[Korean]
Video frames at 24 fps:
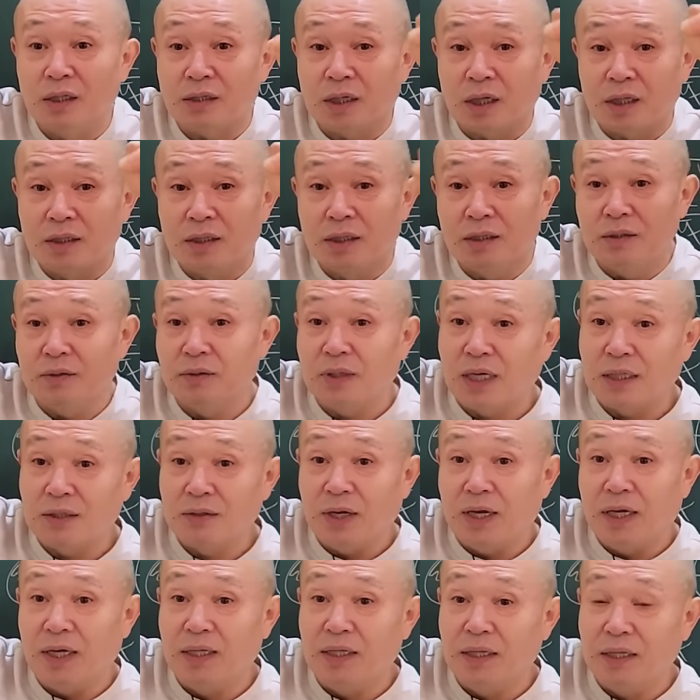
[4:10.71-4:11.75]
장생은 아주
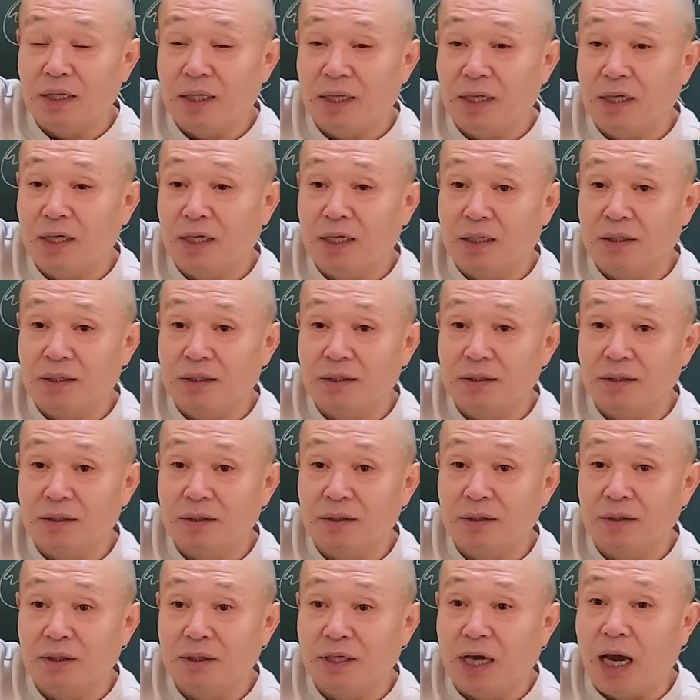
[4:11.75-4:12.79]
애기, 애기 같은
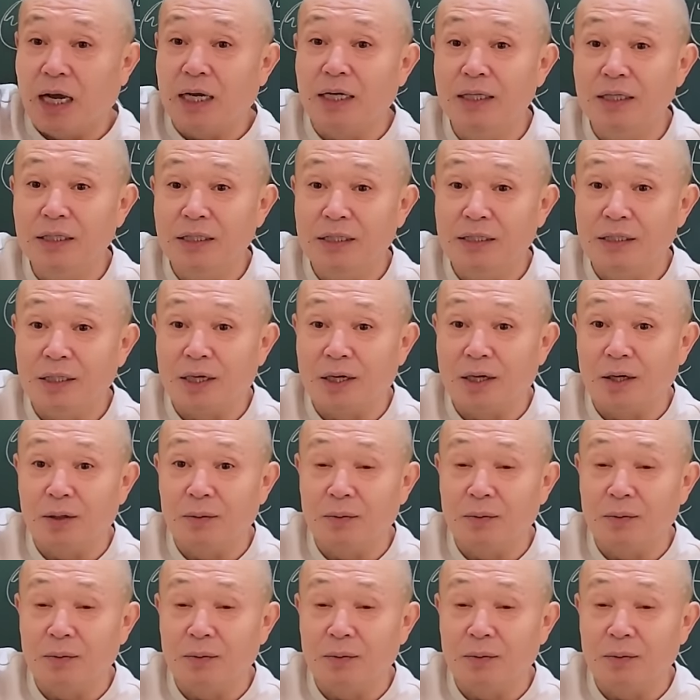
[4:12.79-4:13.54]
건데. 양인이 있잖아.